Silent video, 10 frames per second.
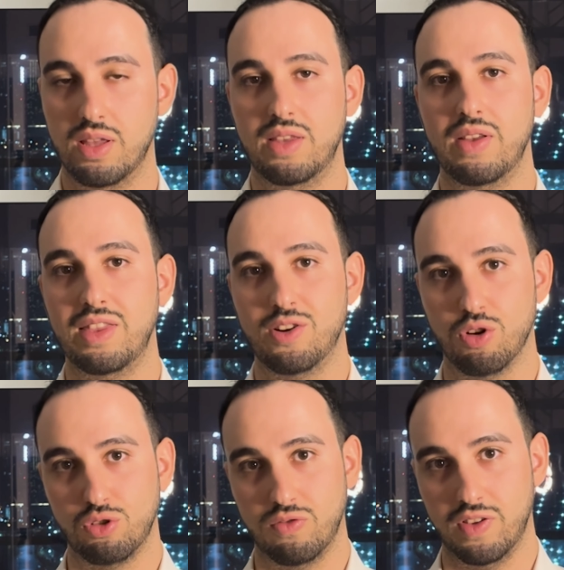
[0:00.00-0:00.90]
diventi
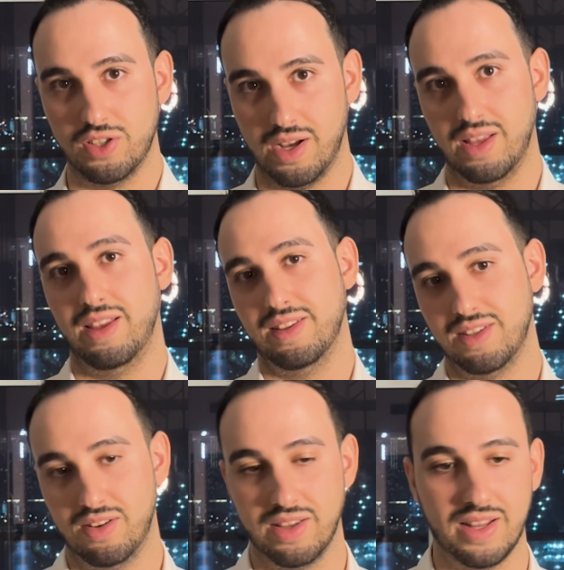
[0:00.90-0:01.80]
coach ufficiale,
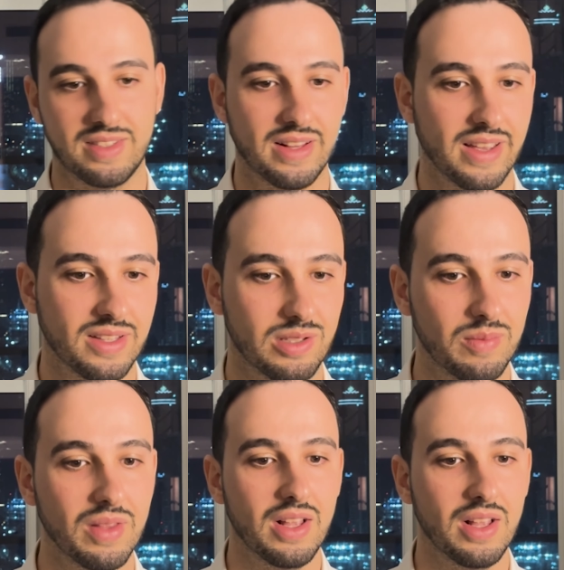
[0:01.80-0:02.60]
se no grazie al cazzo.